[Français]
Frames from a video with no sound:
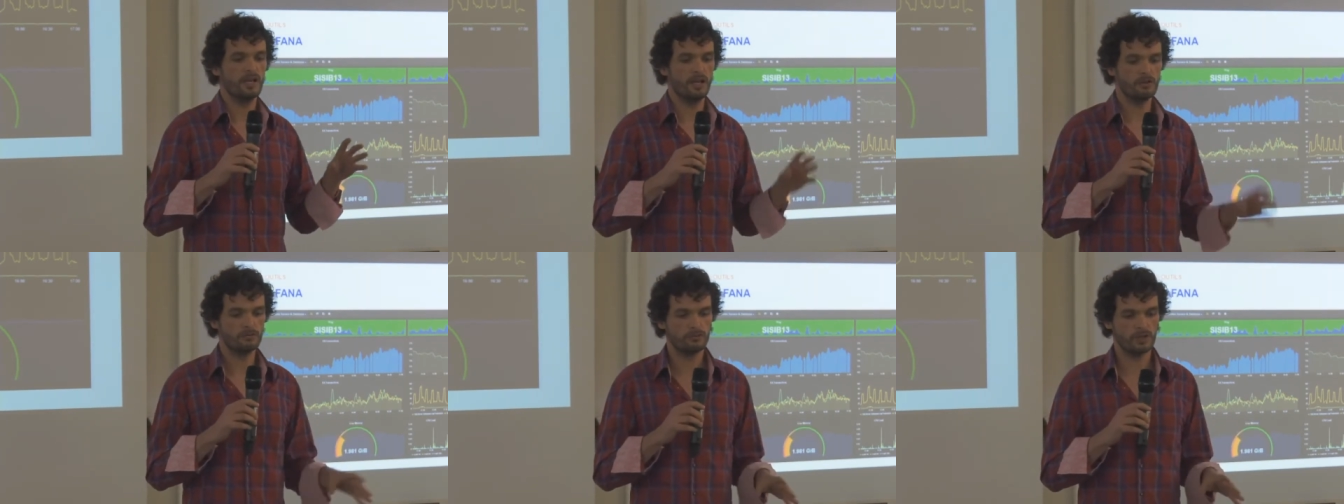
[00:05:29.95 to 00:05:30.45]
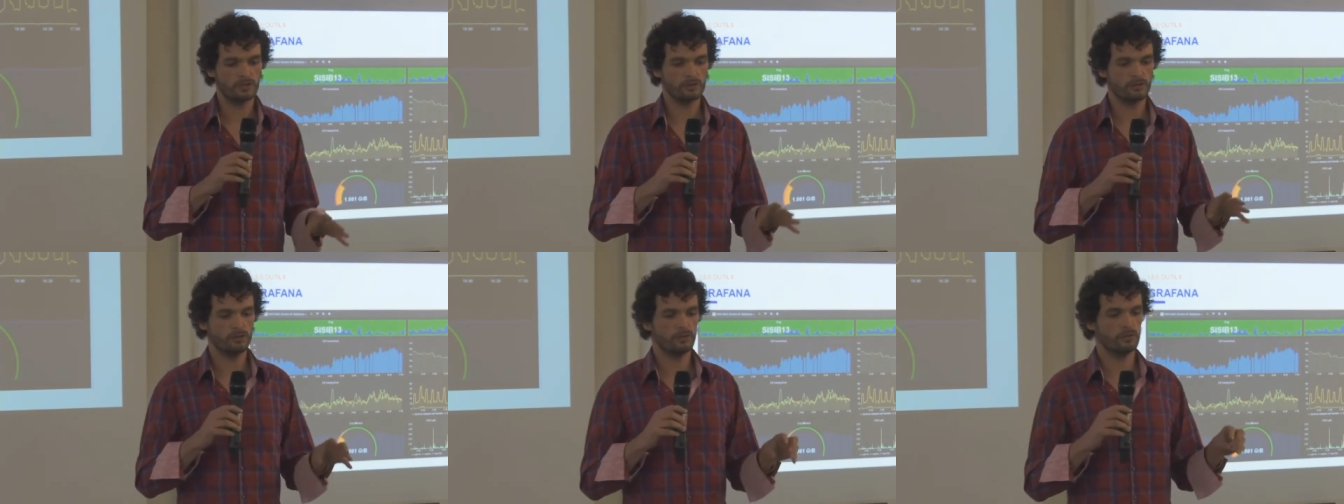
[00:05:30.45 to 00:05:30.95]
Et une fois
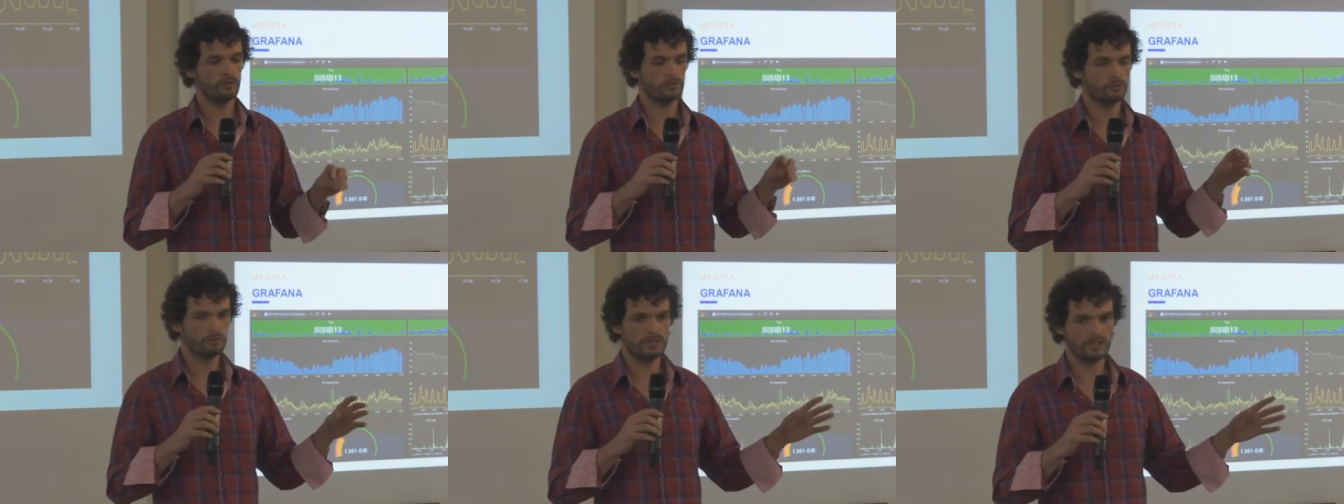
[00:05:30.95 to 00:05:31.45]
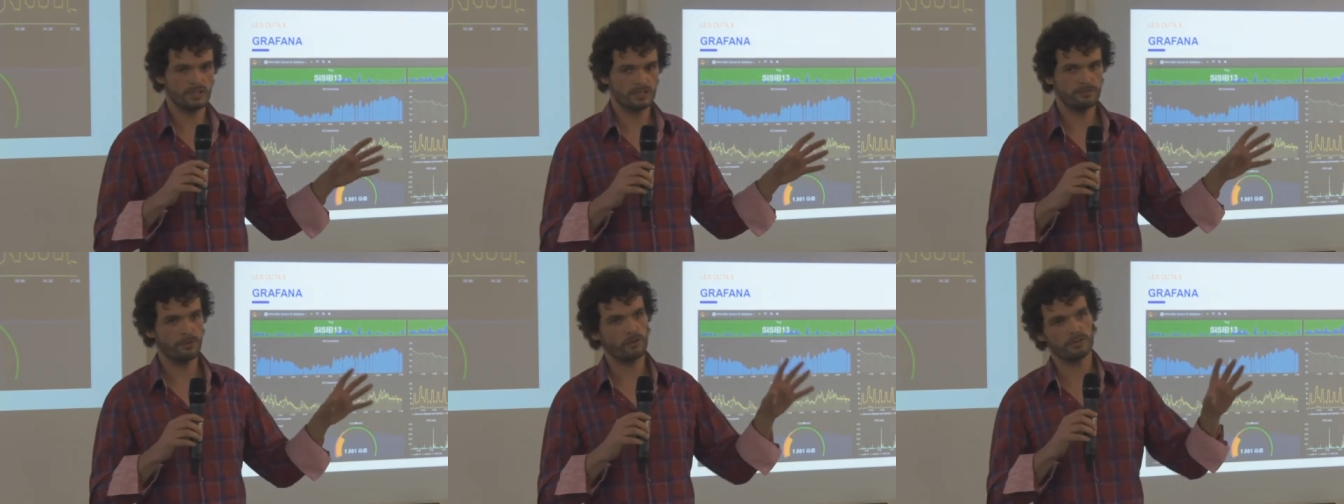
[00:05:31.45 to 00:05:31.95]
que tous ces
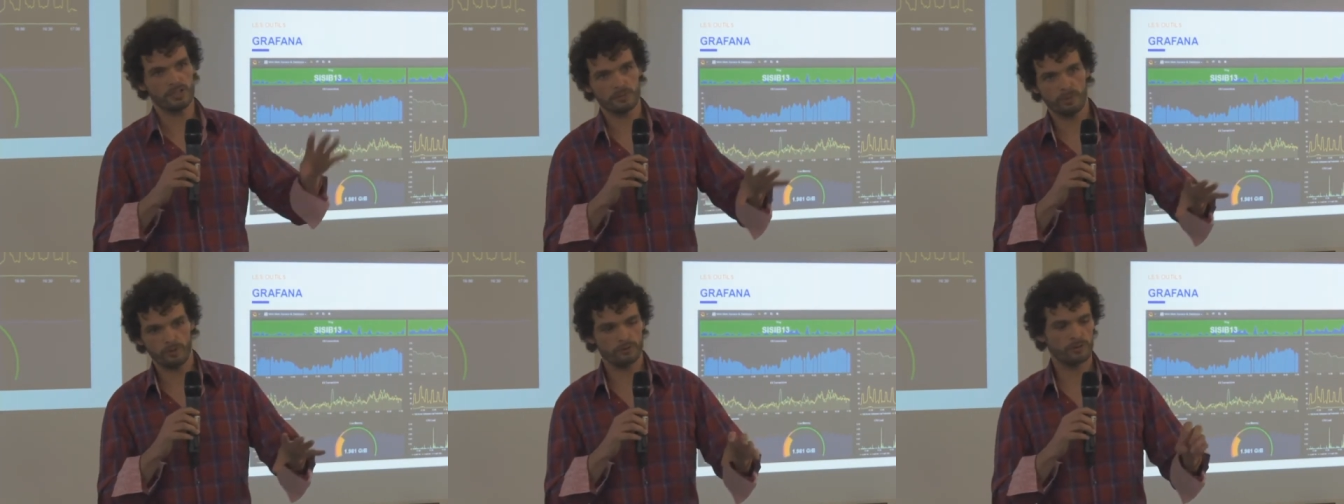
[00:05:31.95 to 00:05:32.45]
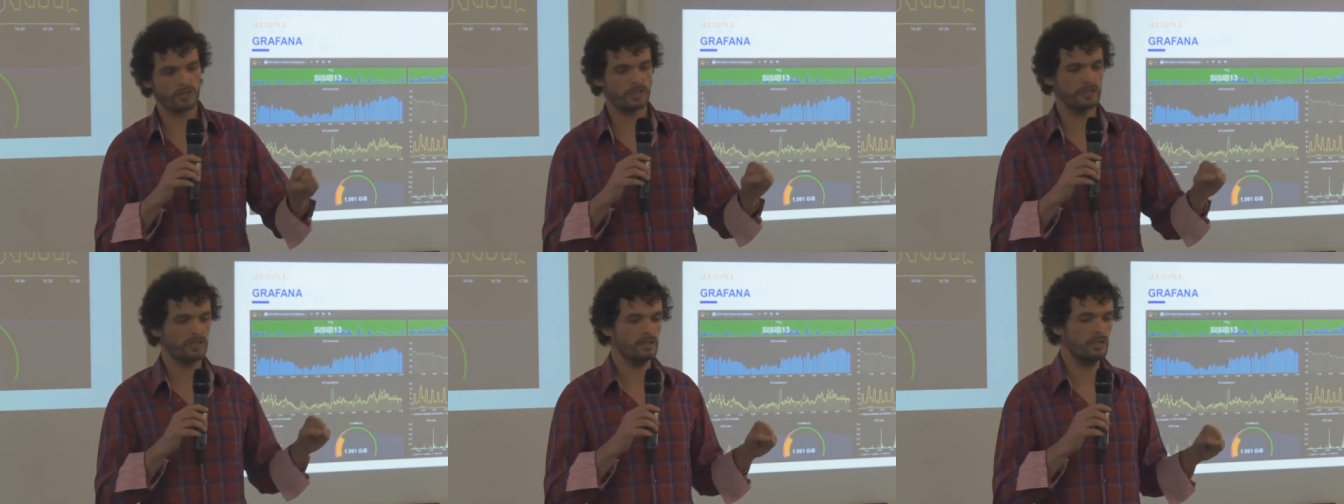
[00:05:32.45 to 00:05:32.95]
différents dashboards sont
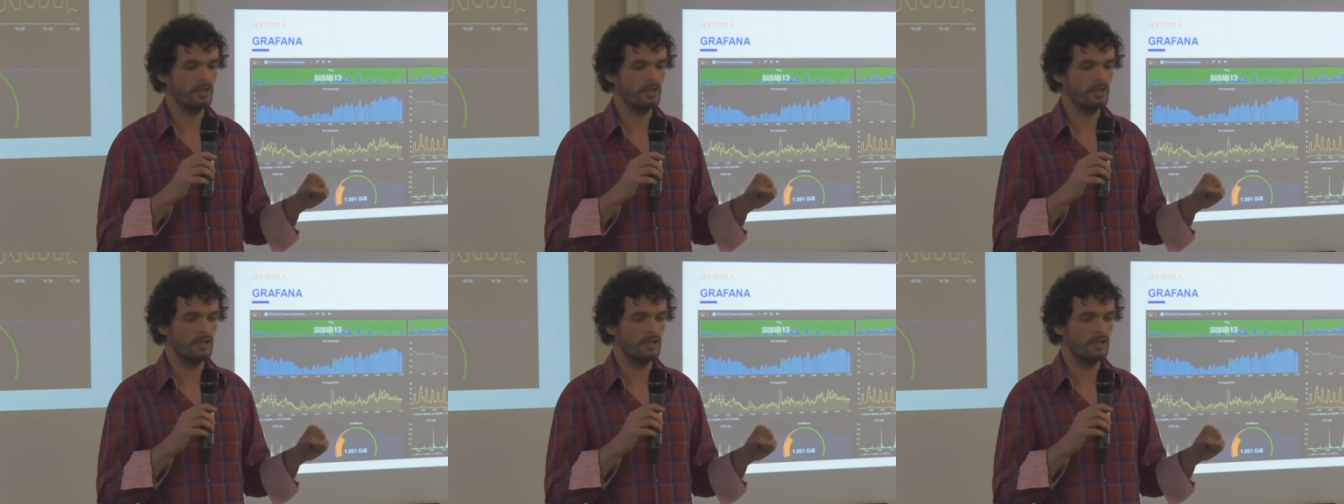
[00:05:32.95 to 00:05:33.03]
créés,